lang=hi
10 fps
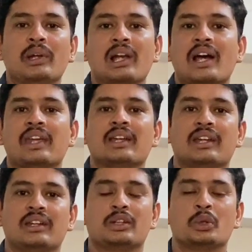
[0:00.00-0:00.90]
मिला ही
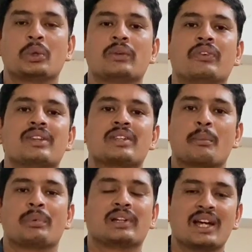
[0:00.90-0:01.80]
नहीं क्योंकि फ्री
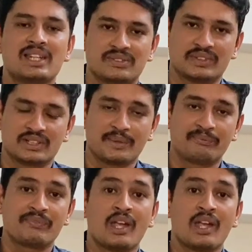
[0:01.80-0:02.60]
सैंपल था इस वजह से